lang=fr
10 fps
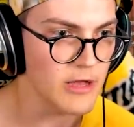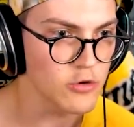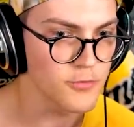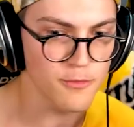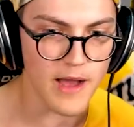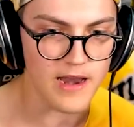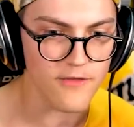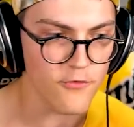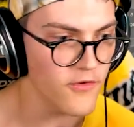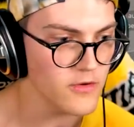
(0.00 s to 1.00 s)
bientôt plus de balles, là.
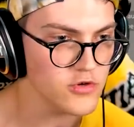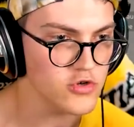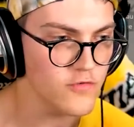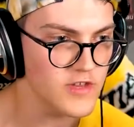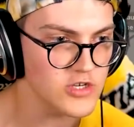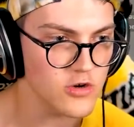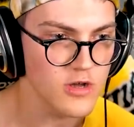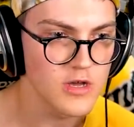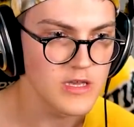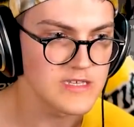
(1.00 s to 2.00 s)
Il faut vraiment que je trouve des gens.
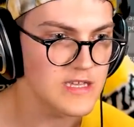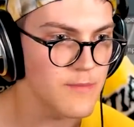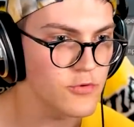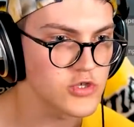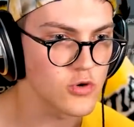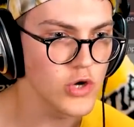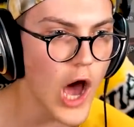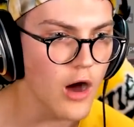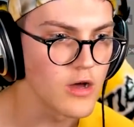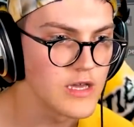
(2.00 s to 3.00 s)
Ici, des potions.
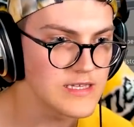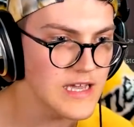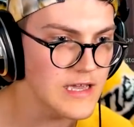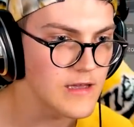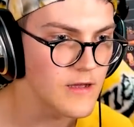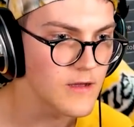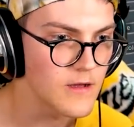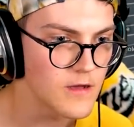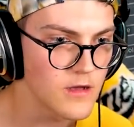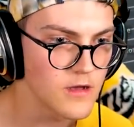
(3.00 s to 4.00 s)
Non Ici
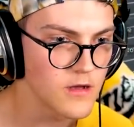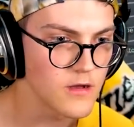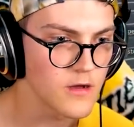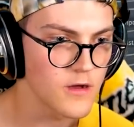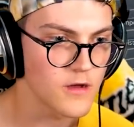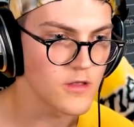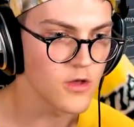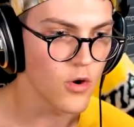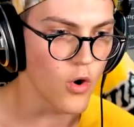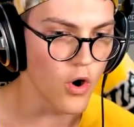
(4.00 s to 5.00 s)

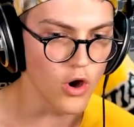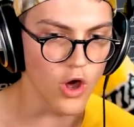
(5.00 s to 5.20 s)
Oh